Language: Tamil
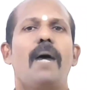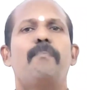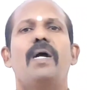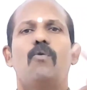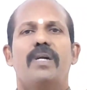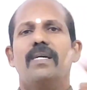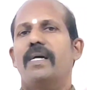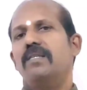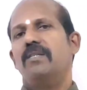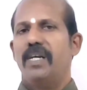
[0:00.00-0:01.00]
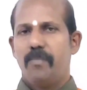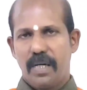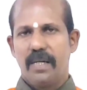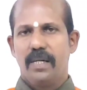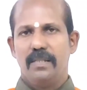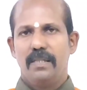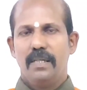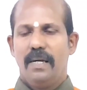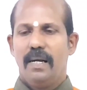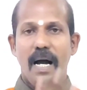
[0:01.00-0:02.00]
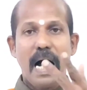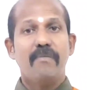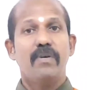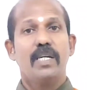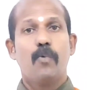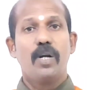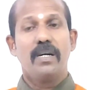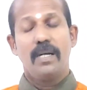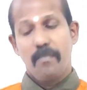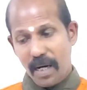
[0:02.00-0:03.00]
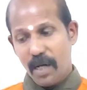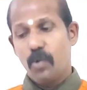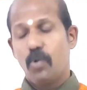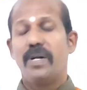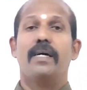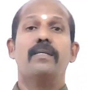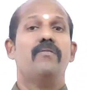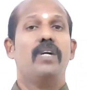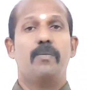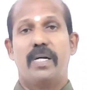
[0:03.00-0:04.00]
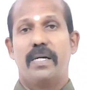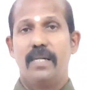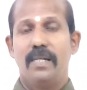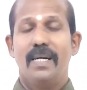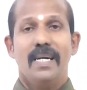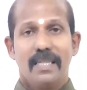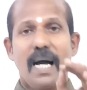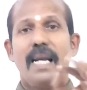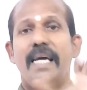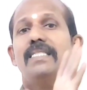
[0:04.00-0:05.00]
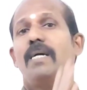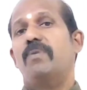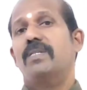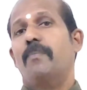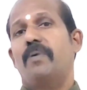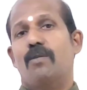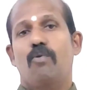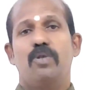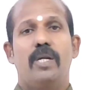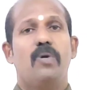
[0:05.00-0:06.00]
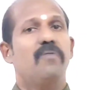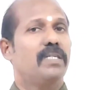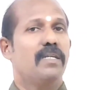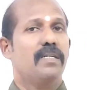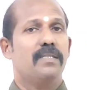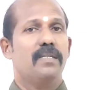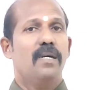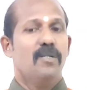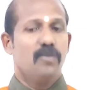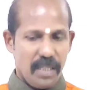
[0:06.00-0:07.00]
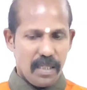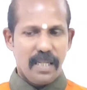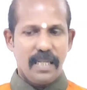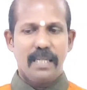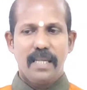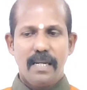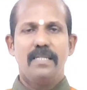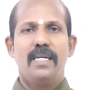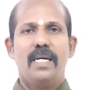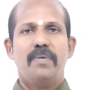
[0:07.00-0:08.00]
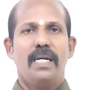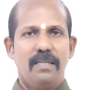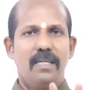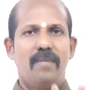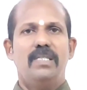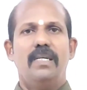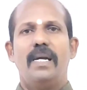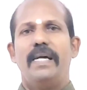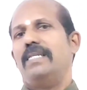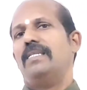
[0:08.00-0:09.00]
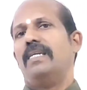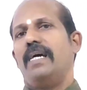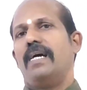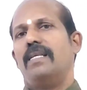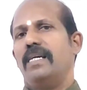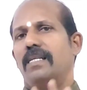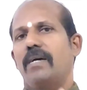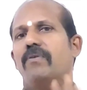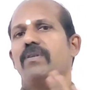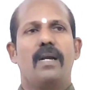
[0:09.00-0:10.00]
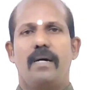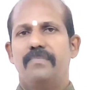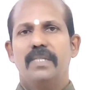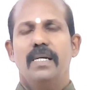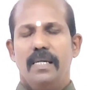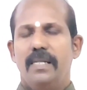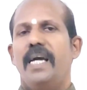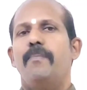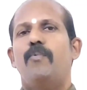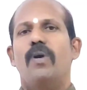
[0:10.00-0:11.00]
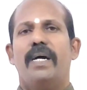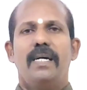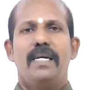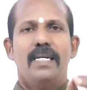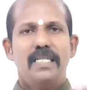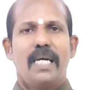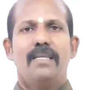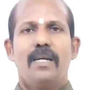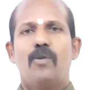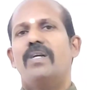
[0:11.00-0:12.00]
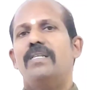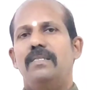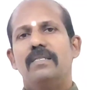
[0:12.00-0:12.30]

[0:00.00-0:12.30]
அப்பாவோட கருத்து வேறுபாடுகள் இல்லை அவருக்கு பிறக்கிற மகனோட கருத்து வேறுபாடுகள் தலை சம்பந்தப்பட்ட தொந்தரவுகள் வந்துடுது ஸோ இது நீங்கள் தெரிஞ்சது அப்படின்னா இந்த விஷயங்களை எச்சரிக்கையாக இருந்தால் நீங்கள் தவிர்த்துக்கலாம் இதே போல் சந்திரனோட